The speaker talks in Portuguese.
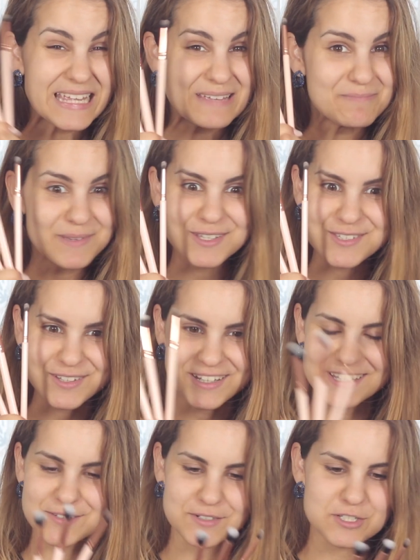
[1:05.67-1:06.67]
imenso
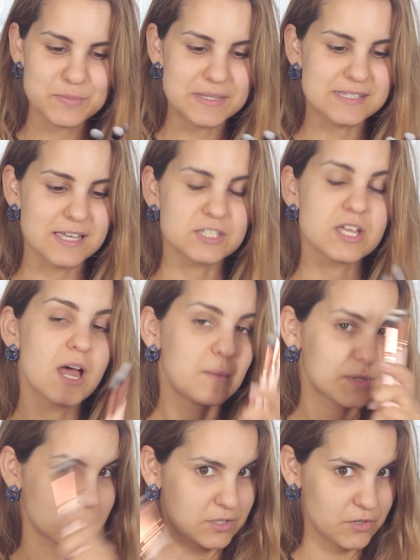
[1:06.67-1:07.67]
onde é que são estes pincéis.
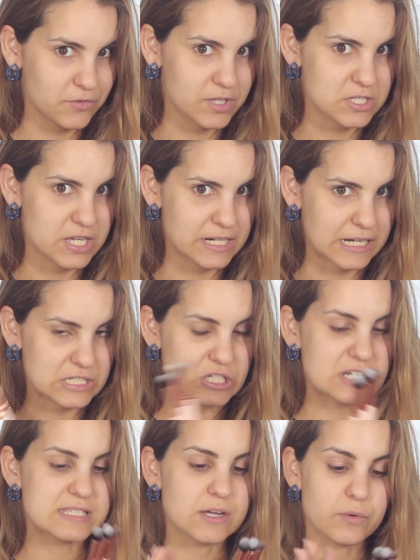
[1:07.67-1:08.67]
Portanto, eu vou deixar na caixa de
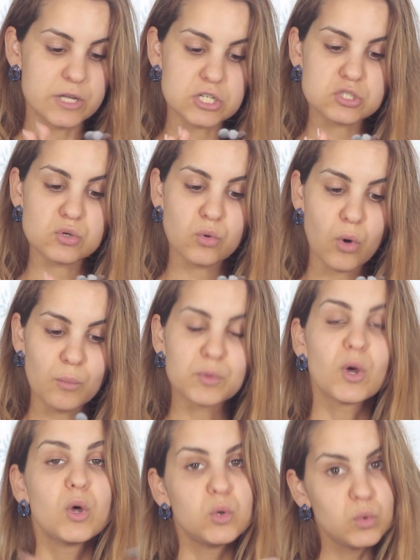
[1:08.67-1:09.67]
descrição. Estes eu compro
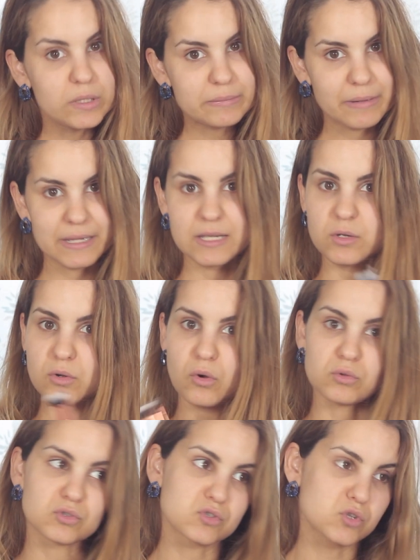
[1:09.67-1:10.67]
no eBay, eu
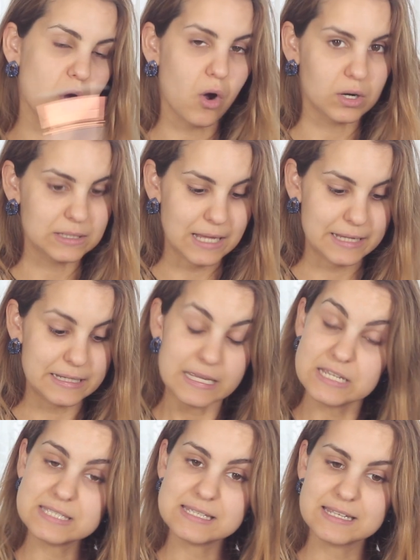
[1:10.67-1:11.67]
encontro só online.
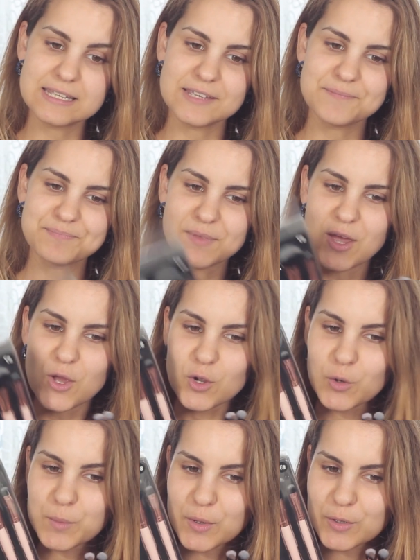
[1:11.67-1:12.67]
Este aqui
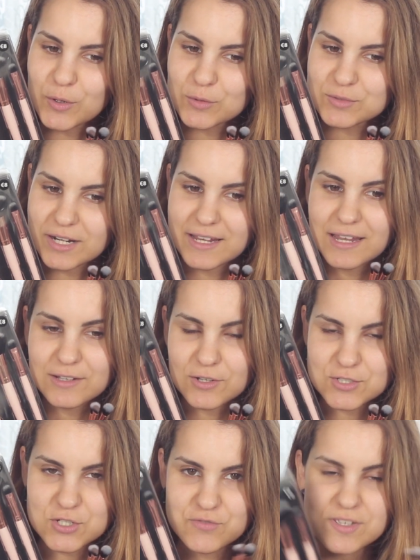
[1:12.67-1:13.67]
como eu encontrei em
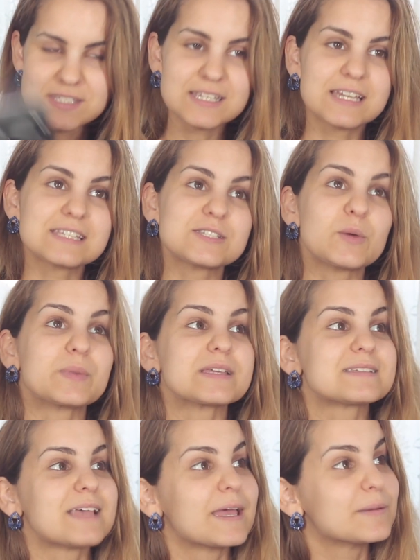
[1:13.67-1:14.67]
lojas físicas e eu
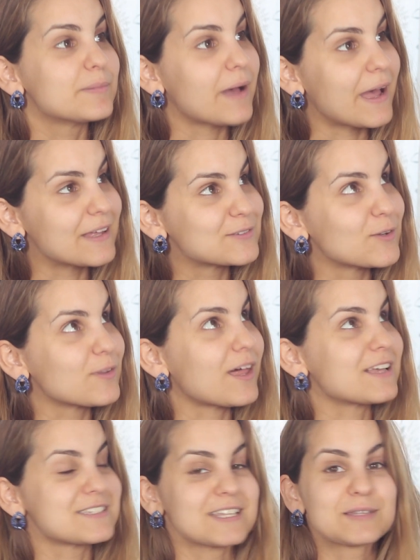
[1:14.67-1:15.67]
pensei, bem, toda
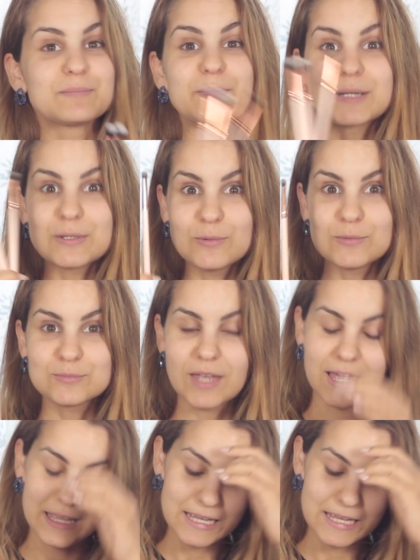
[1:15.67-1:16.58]
a gente me pergunta,